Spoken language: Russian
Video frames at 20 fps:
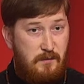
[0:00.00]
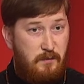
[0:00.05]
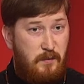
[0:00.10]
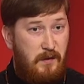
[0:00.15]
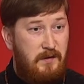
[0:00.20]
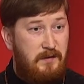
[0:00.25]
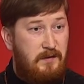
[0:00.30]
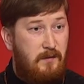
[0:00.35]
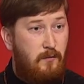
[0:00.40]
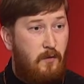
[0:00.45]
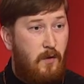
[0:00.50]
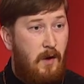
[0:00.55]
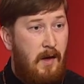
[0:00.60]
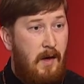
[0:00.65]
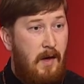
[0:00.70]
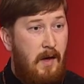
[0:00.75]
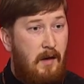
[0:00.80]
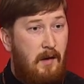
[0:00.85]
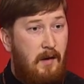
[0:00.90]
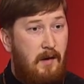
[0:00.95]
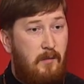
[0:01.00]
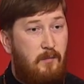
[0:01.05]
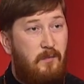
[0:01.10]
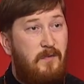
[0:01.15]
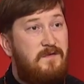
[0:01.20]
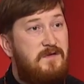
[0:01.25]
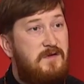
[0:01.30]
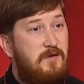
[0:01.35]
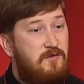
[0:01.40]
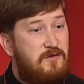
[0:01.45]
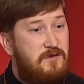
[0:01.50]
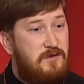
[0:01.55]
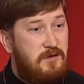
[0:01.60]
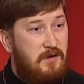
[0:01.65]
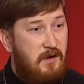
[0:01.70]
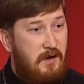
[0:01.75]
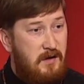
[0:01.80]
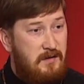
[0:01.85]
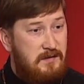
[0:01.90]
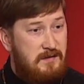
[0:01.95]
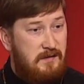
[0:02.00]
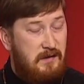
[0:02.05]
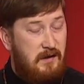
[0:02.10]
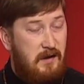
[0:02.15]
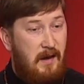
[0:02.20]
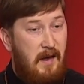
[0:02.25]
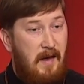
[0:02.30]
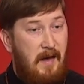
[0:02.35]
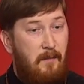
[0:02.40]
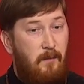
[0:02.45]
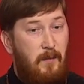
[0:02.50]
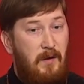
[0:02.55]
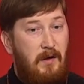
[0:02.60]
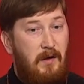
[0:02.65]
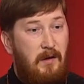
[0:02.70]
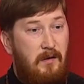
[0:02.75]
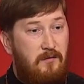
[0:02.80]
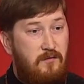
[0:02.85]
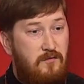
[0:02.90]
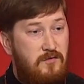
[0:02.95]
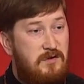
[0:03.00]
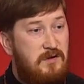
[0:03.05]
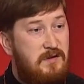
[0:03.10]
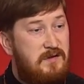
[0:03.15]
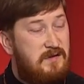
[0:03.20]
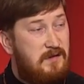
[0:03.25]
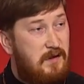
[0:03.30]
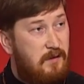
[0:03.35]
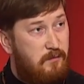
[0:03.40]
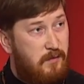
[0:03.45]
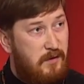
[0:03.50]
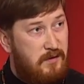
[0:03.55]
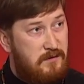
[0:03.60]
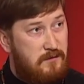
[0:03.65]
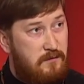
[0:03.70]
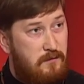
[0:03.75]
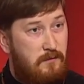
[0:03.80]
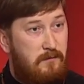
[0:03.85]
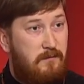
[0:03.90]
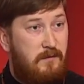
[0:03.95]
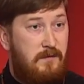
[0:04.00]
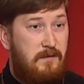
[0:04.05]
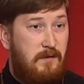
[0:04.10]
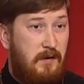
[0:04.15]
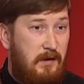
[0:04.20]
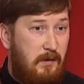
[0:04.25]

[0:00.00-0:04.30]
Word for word: Поэтому мы все очень разные, и нужно сообразовывать.